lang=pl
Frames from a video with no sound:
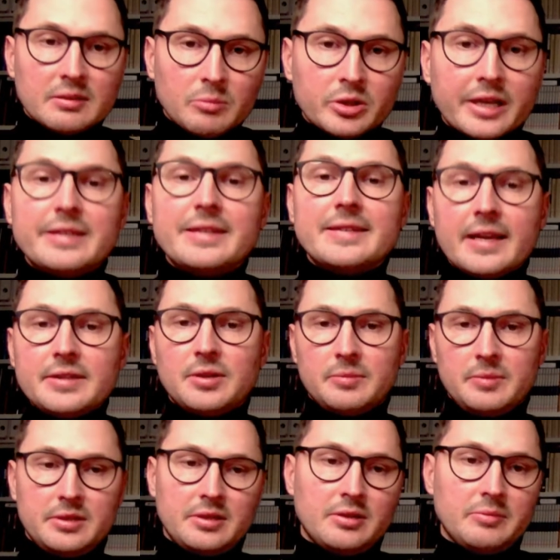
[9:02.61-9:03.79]

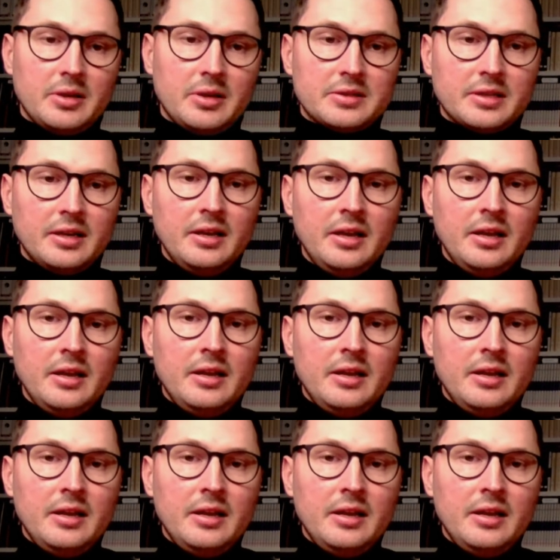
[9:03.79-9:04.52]
modernizacją naszego miasta,